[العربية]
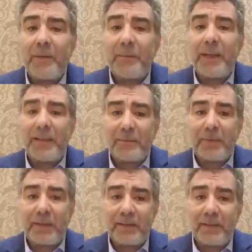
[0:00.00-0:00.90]
من مئة
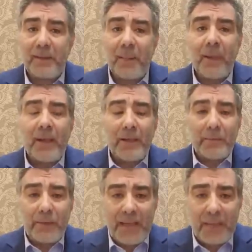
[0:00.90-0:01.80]
مرض
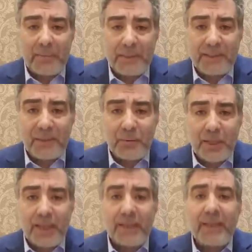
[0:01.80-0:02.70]
فالحبة
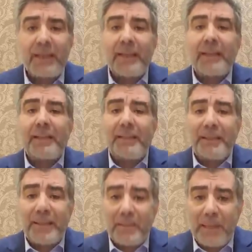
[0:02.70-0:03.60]
السوداء
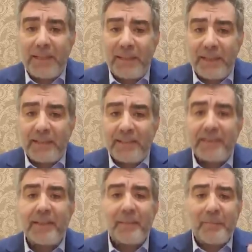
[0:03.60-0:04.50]

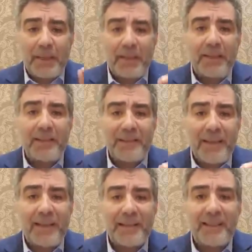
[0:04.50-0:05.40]
تتميز
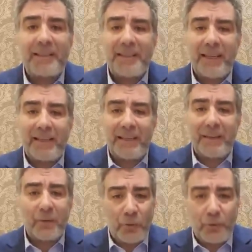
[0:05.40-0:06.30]
بالخصائص التالية
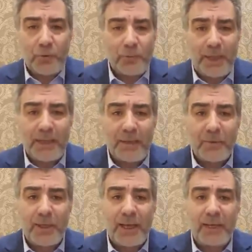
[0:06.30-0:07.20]
عدوا معي
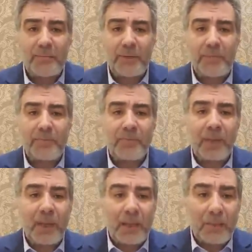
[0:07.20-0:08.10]
أيها الأحبة
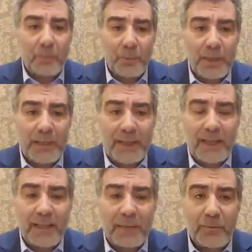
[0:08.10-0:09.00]
مضاد
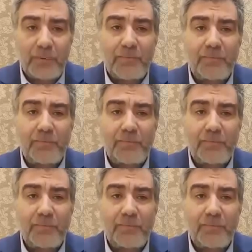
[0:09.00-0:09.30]
حيوي